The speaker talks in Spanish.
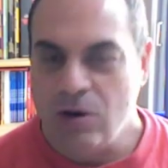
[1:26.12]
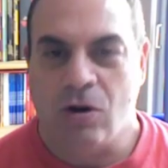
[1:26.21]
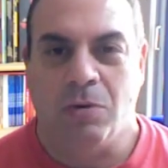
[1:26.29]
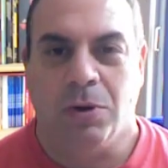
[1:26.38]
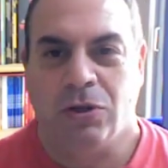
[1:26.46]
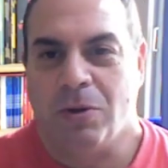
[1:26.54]
no
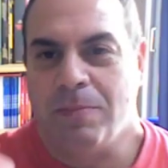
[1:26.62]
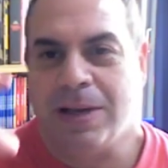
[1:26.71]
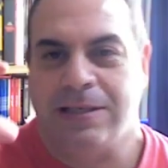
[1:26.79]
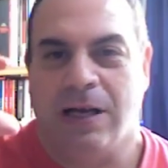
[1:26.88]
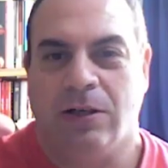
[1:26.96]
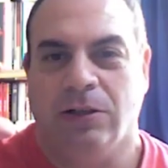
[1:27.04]
como esos
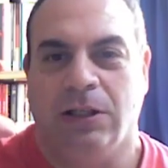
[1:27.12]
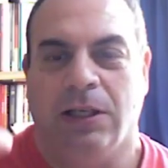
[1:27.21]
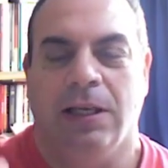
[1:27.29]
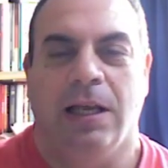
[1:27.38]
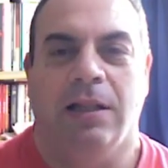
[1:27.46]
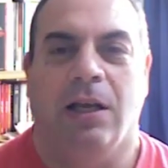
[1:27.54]
masacotes
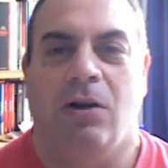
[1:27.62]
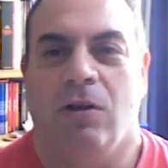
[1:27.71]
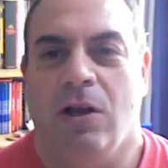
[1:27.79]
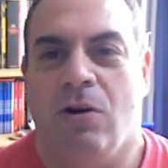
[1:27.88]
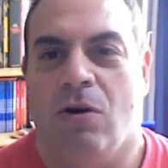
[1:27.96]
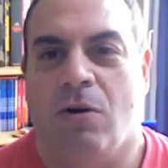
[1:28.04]
gigantescos
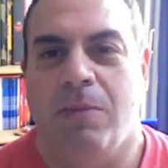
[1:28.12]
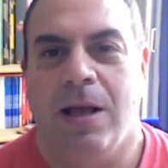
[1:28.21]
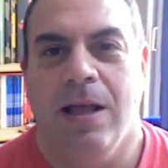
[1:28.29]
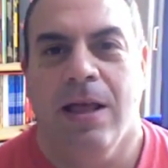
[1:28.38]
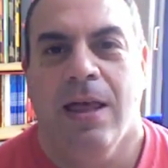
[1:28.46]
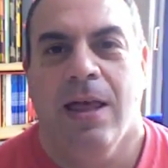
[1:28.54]
de
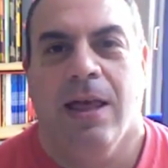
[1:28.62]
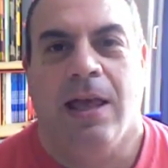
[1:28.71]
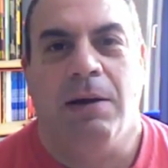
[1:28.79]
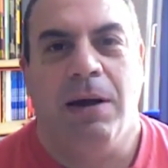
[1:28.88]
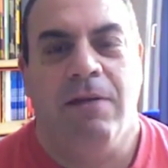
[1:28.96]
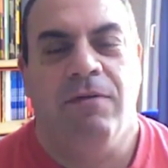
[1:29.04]
norma
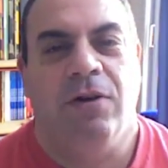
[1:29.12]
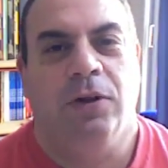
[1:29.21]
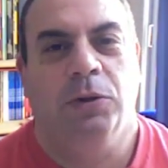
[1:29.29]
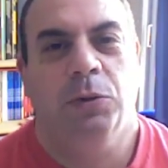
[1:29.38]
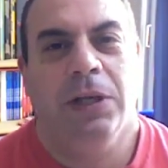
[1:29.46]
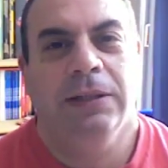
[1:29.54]
que valen
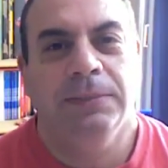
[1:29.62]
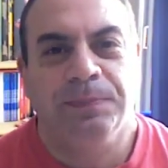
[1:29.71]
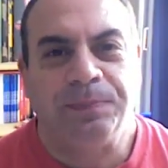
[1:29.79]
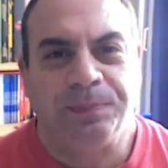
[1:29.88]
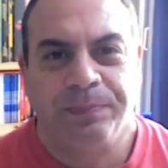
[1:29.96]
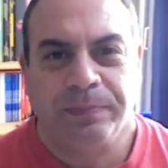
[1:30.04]
fortunas.
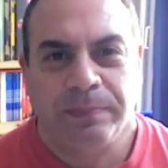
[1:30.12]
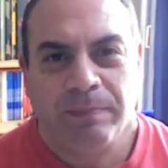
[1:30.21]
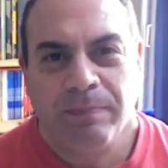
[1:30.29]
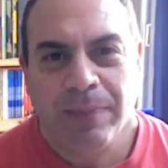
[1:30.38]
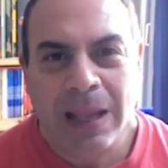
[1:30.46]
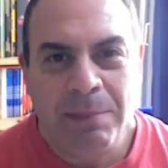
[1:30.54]

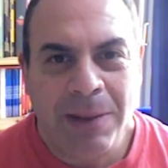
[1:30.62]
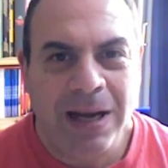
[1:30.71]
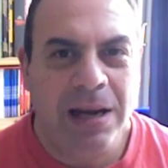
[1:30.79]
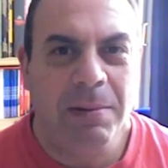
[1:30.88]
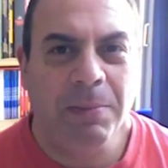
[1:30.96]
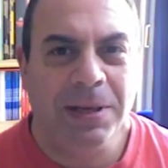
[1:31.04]

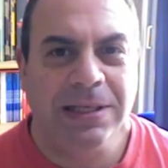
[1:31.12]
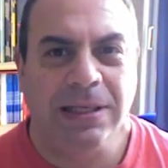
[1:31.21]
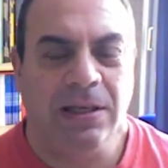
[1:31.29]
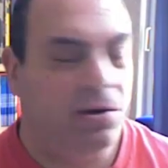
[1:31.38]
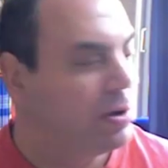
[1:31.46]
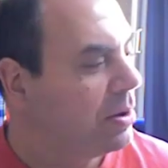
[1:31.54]
Valeria me parece que
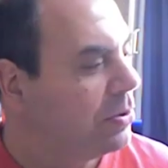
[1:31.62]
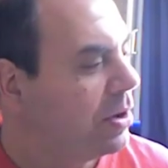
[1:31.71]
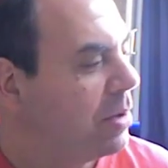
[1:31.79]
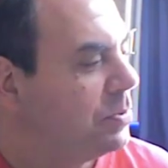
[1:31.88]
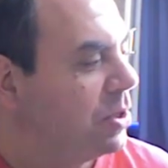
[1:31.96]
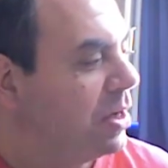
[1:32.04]
hicieron una
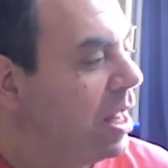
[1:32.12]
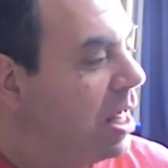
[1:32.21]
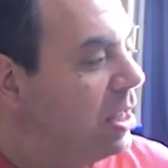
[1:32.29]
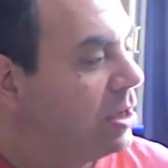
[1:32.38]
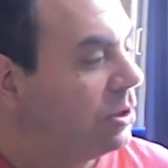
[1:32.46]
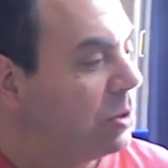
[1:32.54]
buena opción.
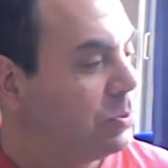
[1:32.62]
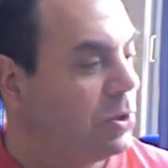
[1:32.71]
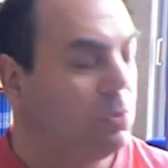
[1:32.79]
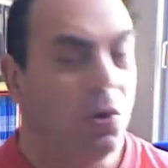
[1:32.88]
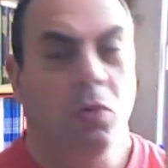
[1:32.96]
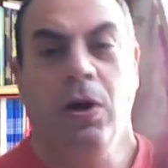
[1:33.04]
Y otra
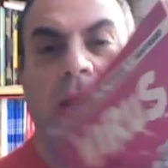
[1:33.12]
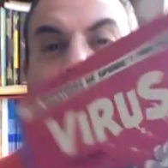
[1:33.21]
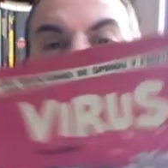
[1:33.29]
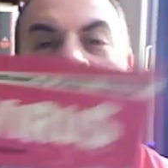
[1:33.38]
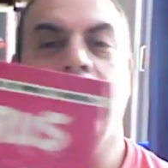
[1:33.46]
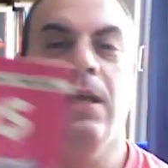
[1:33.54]
opción muy buena
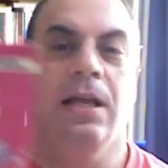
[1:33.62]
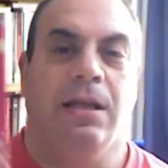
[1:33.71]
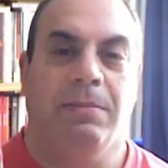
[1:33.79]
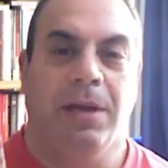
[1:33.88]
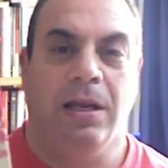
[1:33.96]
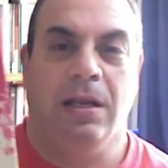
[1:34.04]
sería
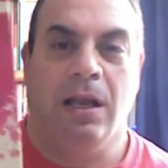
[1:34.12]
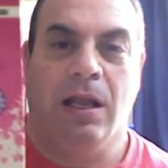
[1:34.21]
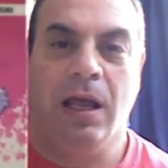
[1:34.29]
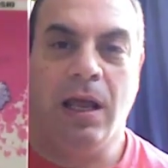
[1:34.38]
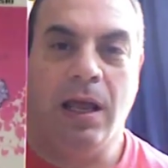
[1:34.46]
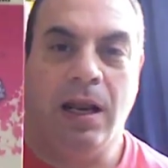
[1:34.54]
también
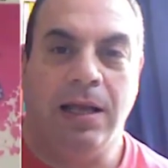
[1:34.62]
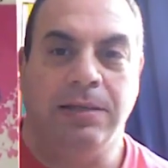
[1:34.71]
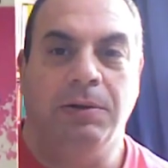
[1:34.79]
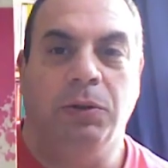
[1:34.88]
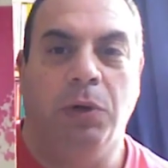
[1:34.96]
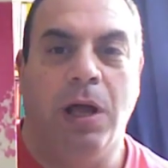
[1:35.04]
eh, las
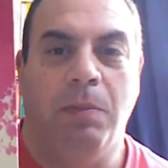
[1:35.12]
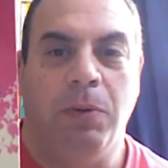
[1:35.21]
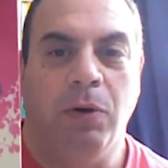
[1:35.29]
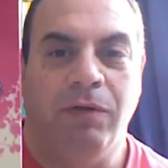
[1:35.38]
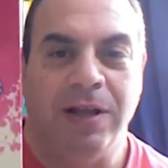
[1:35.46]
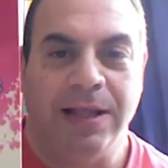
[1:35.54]
aventuras de
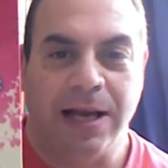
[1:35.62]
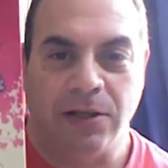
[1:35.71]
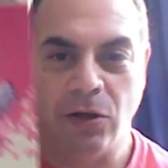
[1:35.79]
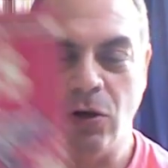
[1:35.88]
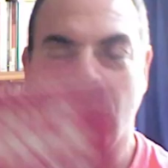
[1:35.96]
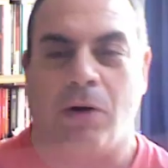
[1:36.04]
Spirou y
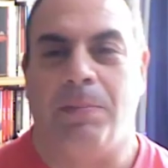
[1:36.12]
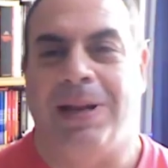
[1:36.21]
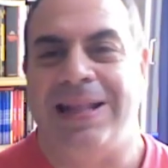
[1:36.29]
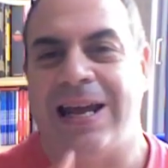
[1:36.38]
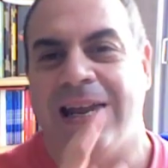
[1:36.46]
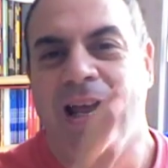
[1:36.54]
Fantasio, ¿no?
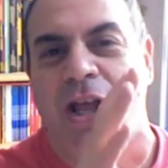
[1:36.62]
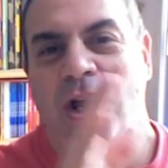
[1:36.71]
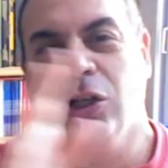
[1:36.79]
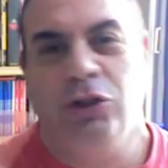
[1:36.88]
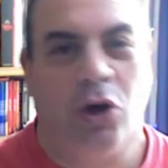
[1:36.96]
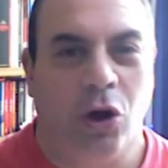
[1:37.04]
Completar
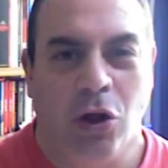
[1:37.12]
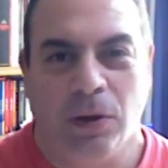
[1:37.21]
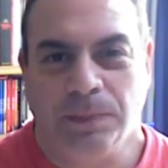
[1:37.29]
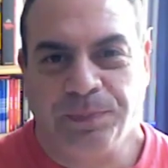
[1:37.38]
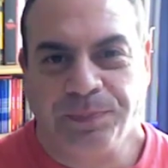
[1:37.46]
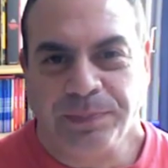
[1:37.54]
todo